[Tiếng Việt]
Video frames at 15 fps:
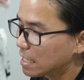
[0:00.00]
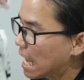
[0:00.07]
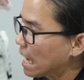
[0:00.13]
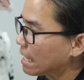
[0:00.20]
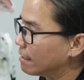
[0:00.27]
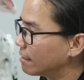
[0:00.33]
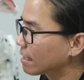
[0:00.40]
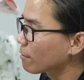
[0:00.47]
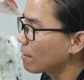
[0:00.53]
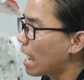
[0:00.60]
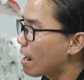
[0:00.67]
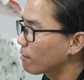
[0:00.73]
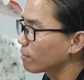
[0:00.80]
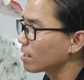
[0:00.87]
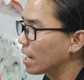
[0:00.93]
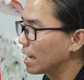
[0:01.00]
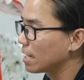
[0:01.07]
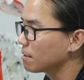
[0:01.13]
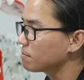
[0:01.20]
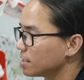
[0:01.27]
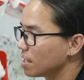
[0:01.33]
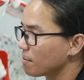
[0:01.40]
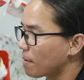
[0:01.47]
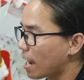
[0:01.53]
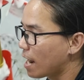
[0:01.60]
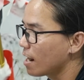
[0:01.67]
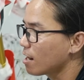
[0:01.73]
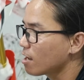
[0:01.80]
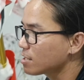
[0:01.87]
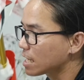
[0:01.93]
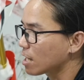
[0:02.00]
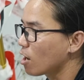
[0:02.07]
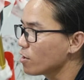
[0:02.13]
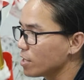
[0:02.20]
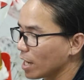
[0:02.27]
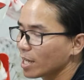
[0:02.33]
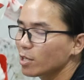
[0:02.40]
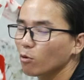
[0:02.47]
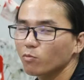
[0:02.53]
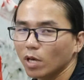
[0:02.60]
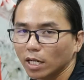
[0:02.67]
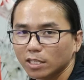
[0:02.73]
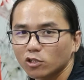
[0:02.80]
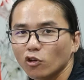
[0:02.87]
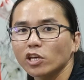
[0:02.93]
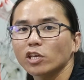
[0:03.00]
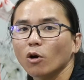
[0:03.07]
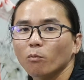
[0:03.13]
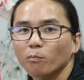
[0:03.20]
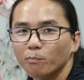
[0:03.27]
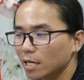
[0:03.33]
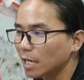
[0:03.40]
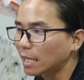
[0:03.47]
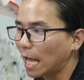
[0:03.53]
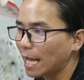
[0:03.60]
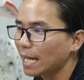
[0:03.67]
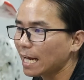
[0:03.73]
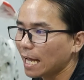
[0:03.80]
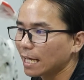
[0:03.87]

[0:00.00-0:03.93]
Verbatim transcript: Cái dàn nhựa cào cào nó kỳ lắm, nhưng mà nó sẽ có những cái dung dịch chuyên dùng để tẩy cái